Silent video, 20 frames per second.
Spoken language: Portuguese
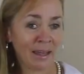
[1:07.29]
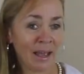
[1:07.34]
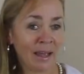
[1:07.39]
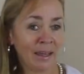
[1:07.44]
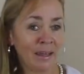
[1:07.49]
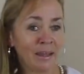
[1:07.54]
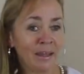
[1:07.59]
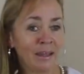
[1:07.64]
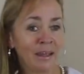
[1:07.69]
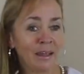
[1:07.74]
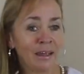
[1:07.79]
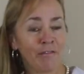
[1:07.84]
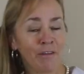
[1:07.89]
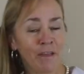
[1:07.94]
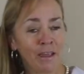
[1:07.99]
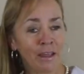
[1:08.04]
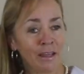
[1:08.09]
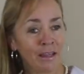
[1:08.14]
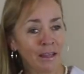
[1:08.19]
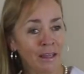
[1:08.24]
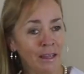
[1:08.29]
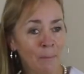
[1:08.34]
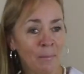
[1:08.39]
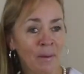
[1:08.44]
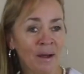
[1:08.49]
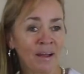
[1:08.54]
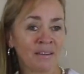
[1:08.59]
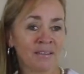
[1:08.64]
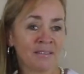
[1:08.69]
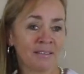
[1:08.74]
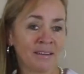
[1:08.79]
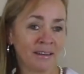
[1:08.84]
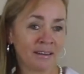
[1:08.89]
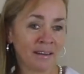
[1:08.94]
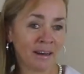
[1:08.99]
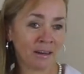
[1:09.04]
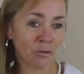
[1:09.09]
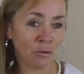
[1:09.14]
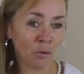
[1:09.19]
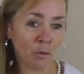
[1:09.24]
E aí vem mais
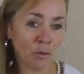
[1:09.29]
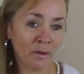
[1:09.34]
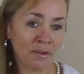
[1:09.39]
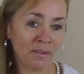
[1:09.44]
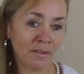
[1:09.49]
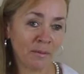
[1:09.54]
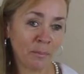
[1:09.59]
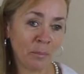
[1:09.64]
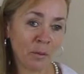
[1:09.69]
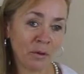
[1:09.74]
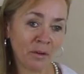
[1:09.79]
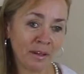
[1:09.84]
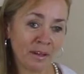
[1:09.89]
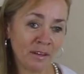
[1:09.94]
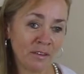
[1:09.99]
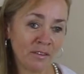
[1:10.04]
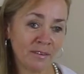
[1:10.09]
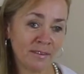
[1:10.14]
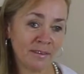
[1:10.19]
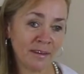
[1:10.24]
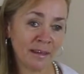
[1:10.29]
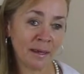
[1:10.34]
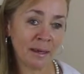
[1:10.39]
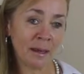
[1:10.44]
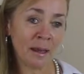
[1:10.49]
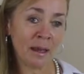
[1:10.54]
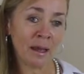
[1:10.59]
detratores e podem dizer: